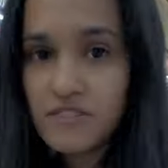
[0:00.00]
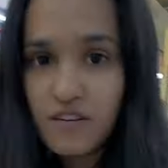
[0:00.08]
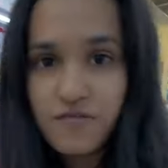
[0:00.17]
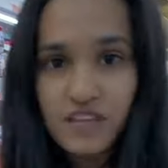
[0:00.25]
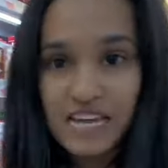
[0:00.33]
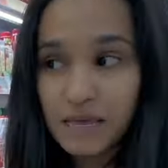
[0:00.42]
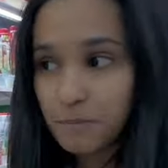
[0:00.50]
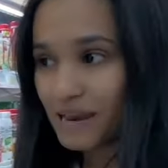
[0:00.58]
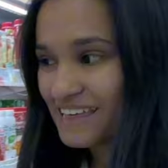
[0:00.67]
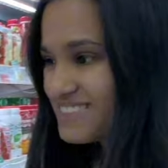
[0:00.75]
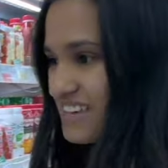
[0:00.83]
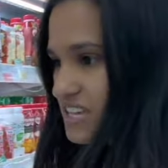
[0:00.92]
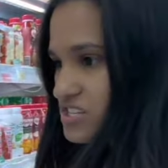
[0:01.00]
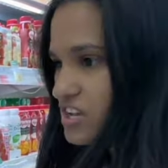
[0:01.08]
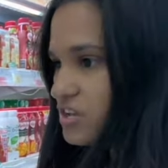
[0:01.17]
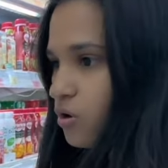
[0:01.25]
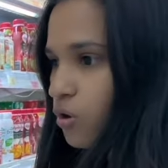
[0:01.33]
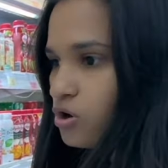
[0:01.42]
सिर्फ दही प्लेन दही
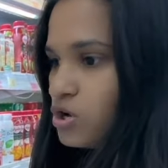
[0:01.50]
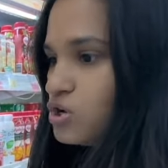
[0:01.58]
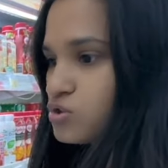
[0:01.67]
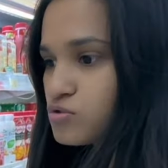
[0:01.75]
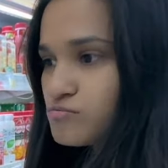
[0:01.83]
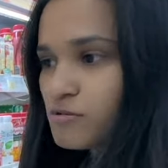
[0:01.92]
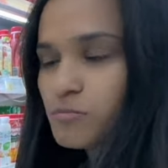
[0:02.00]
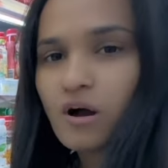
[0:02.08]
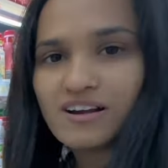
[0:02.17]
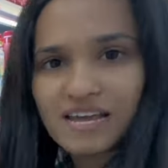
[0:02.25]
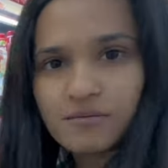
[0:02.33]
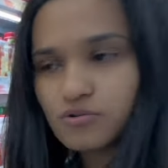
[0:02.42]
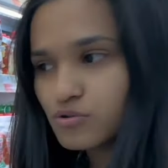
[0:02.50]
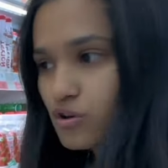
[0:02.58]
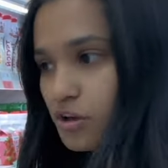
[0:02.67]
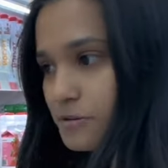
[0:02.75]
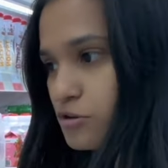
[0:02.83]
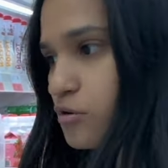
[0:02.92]
चाहिए हो तुम तो लोग बहुत टाइम
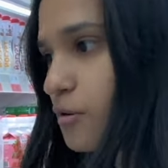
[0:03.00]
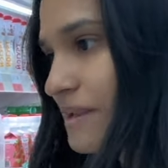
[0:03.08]
ढूंढोगे तो तुमको